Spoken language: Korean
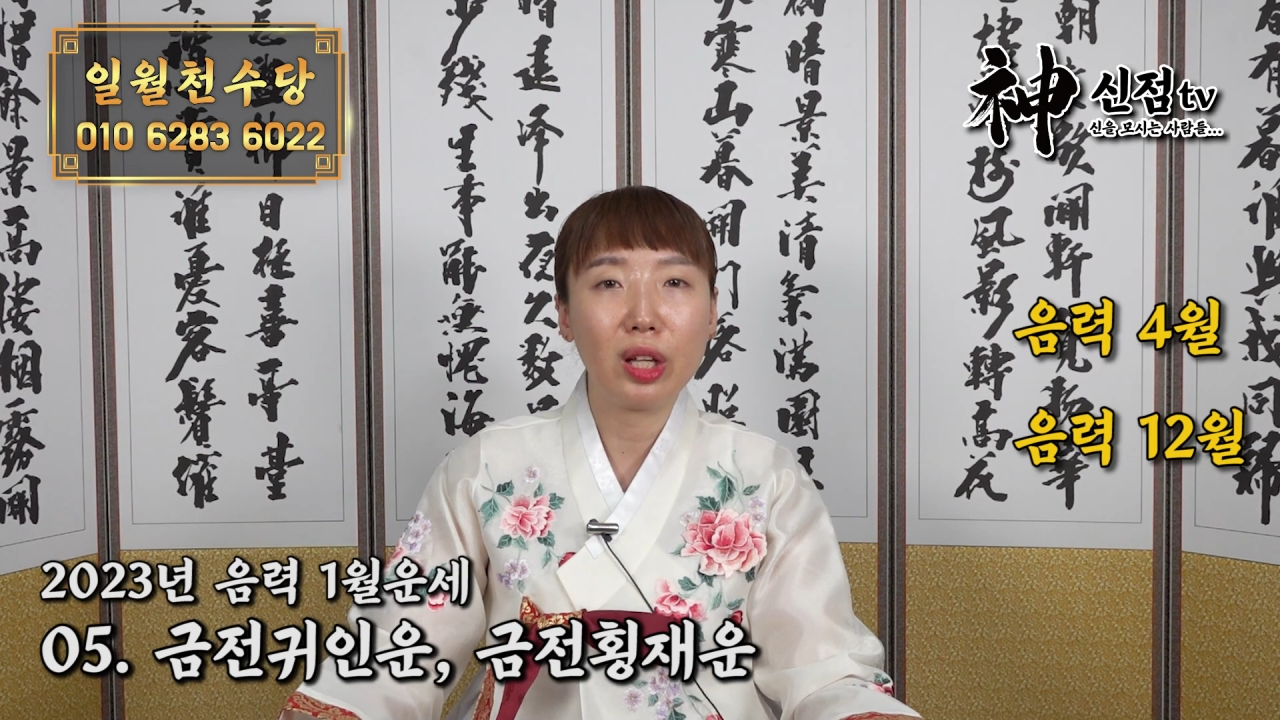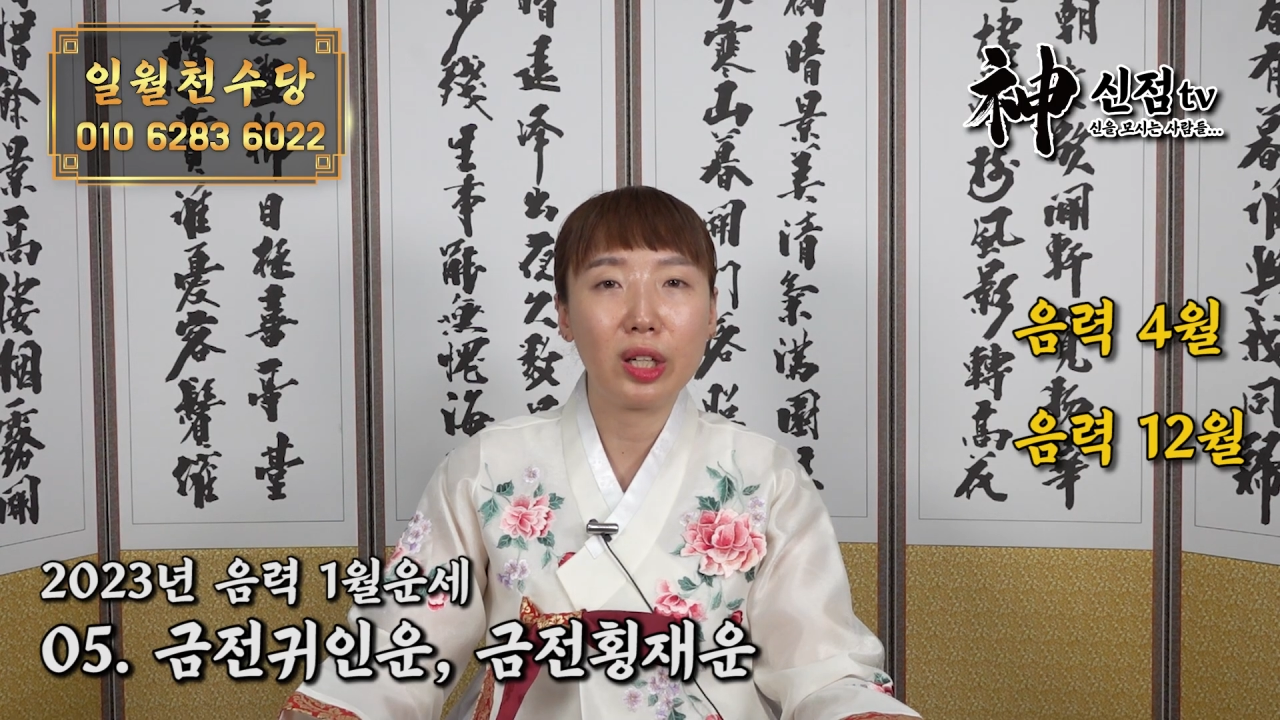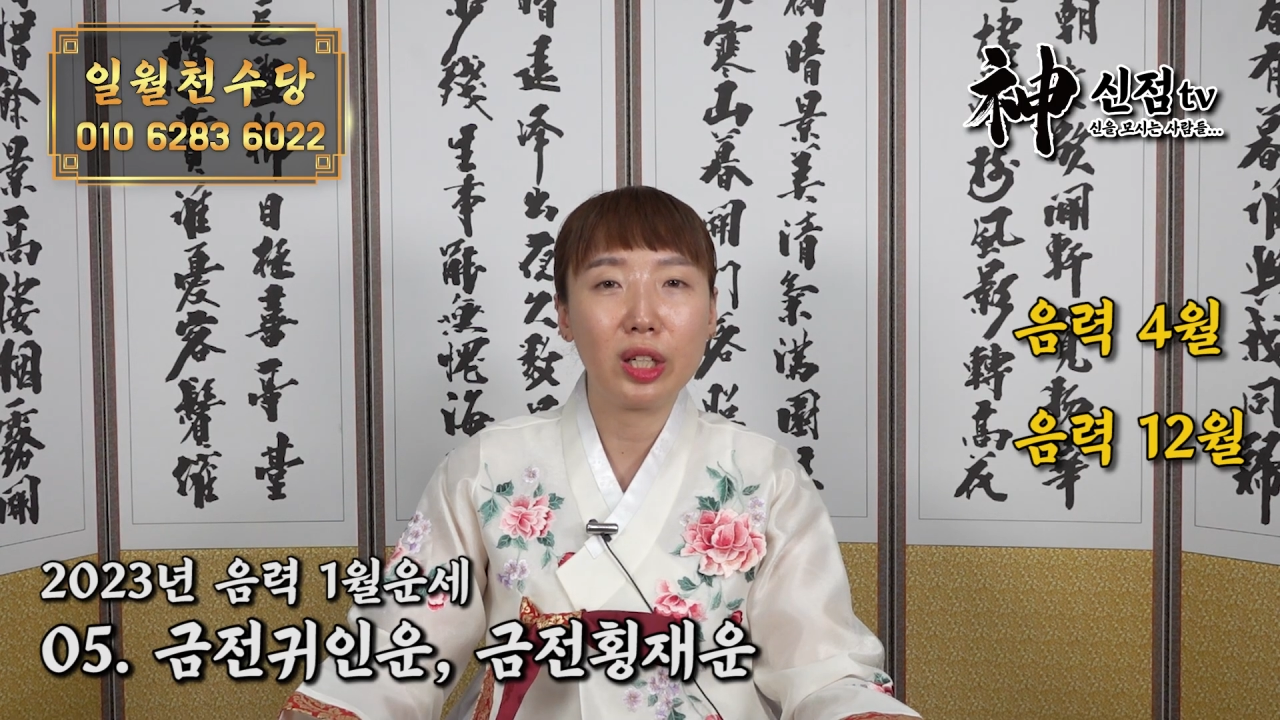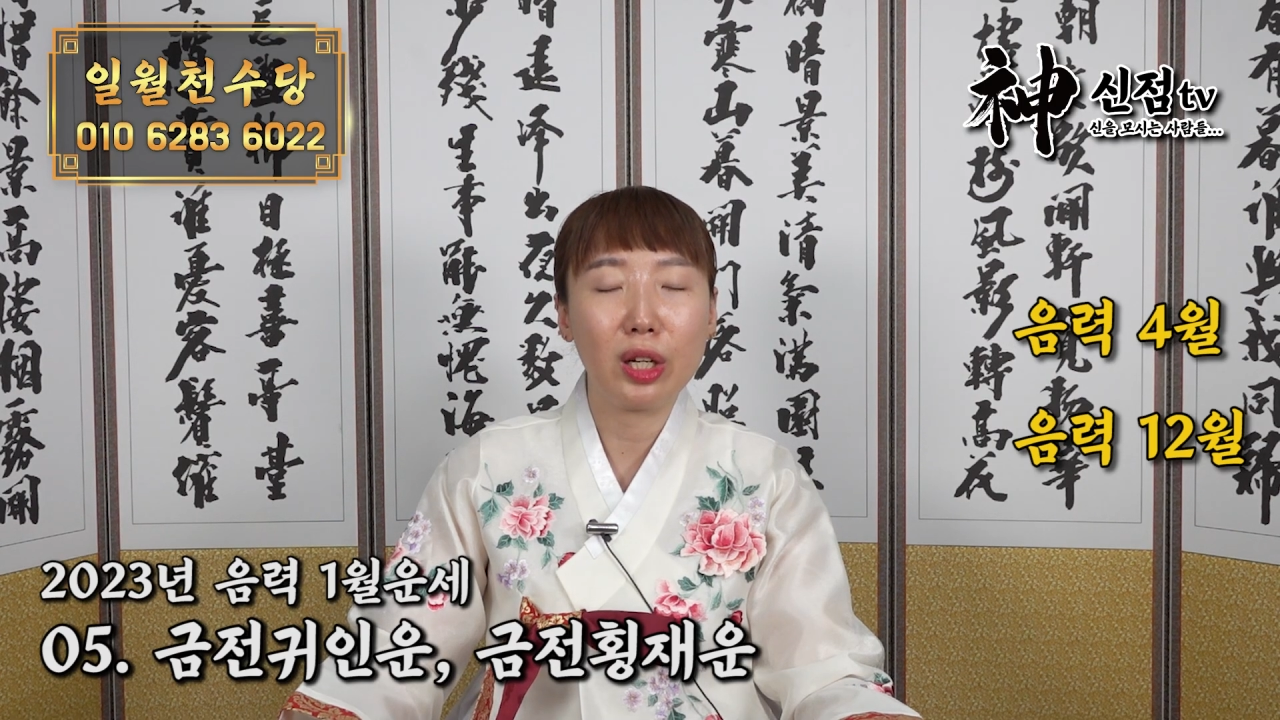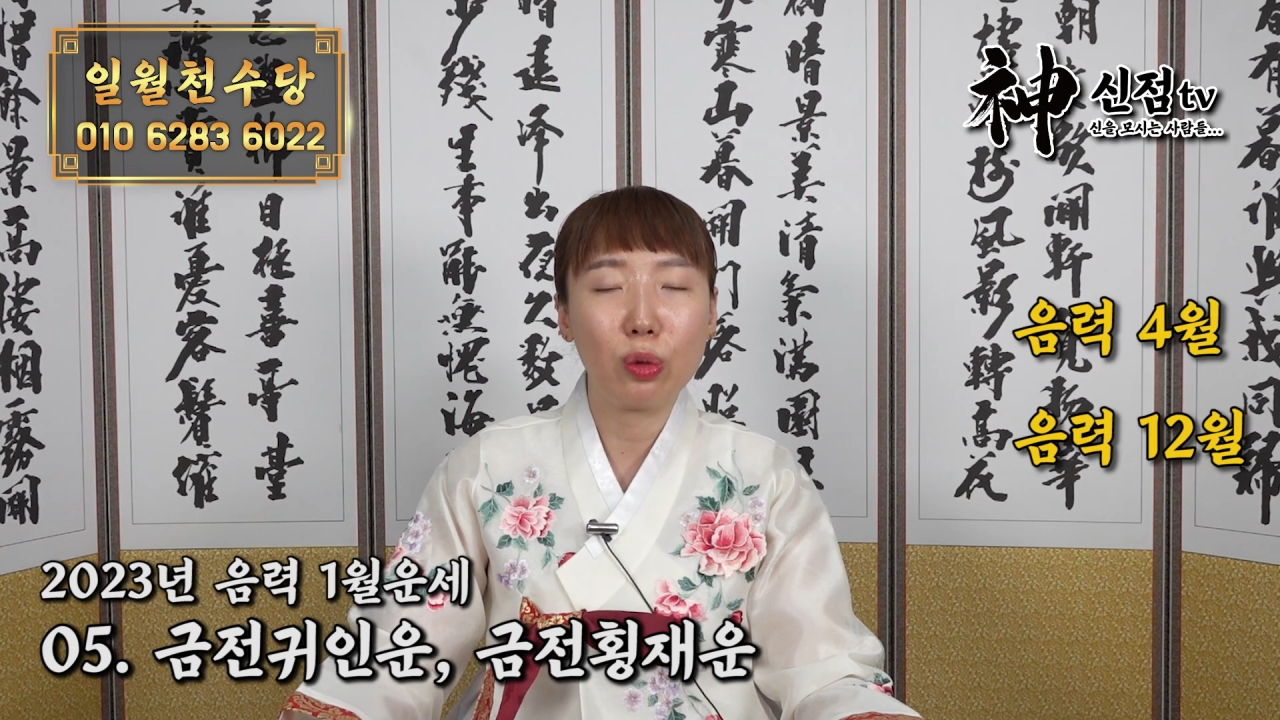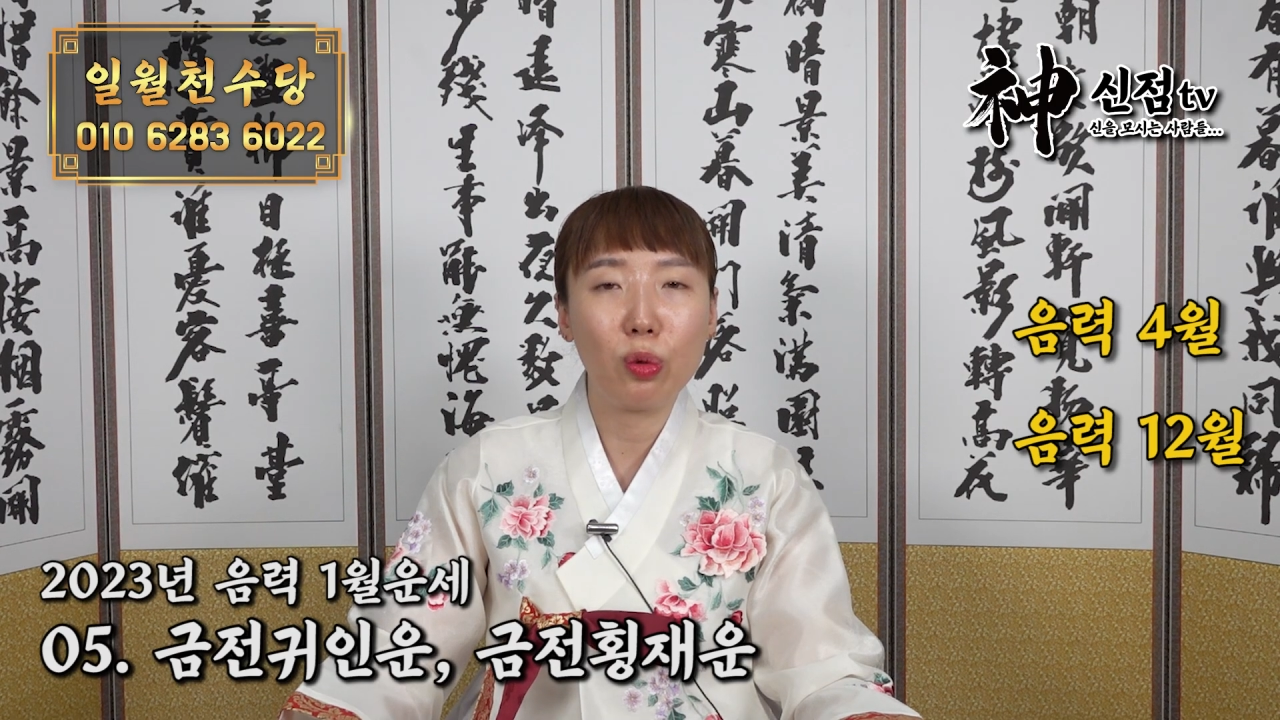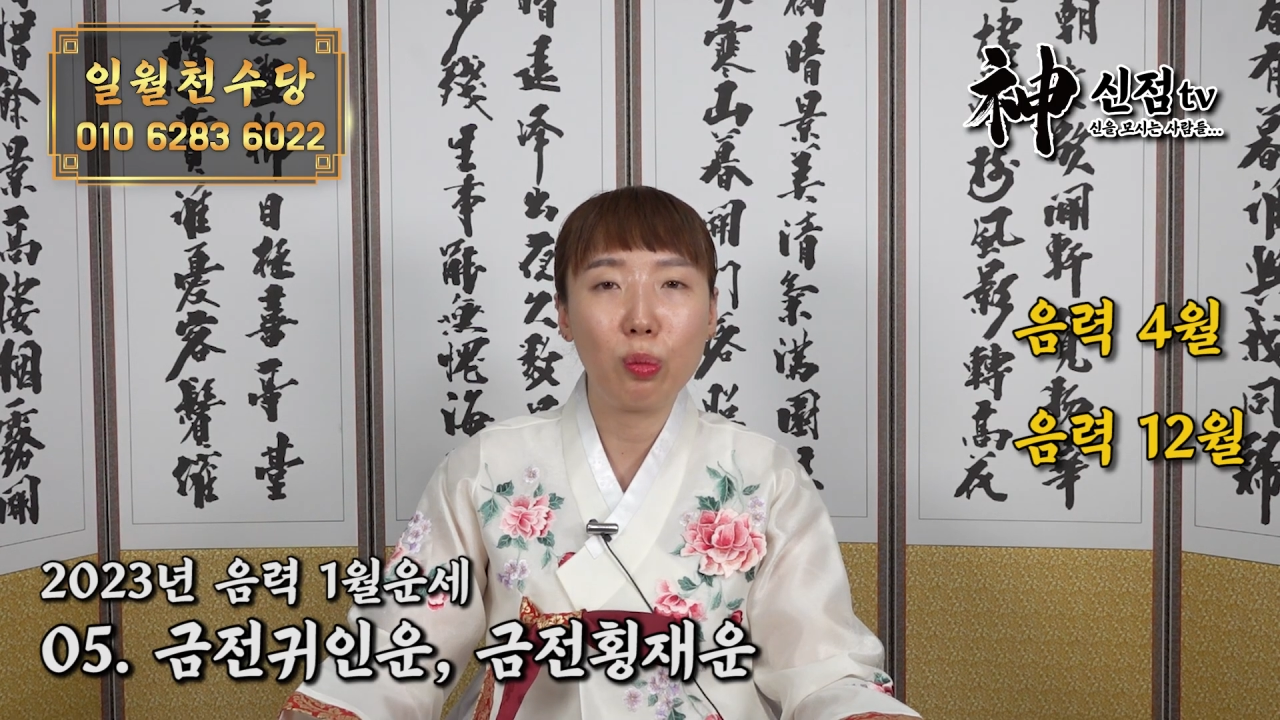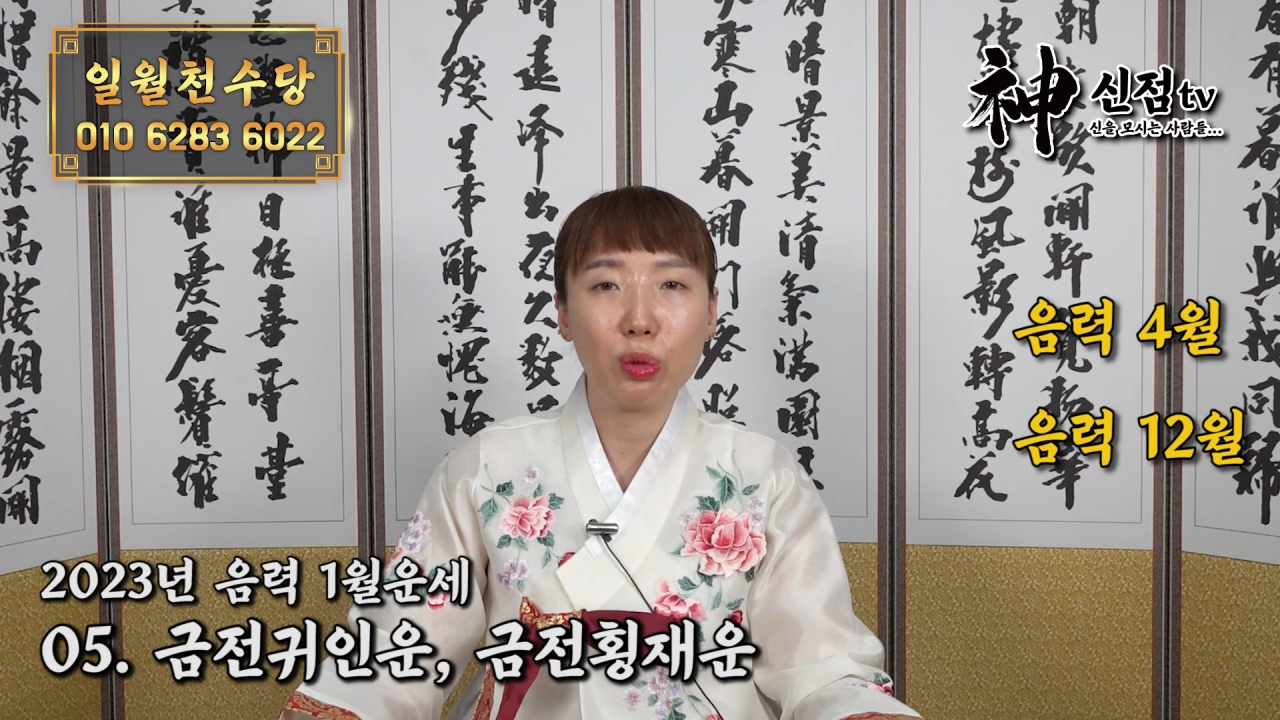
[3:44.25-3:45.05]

달이라고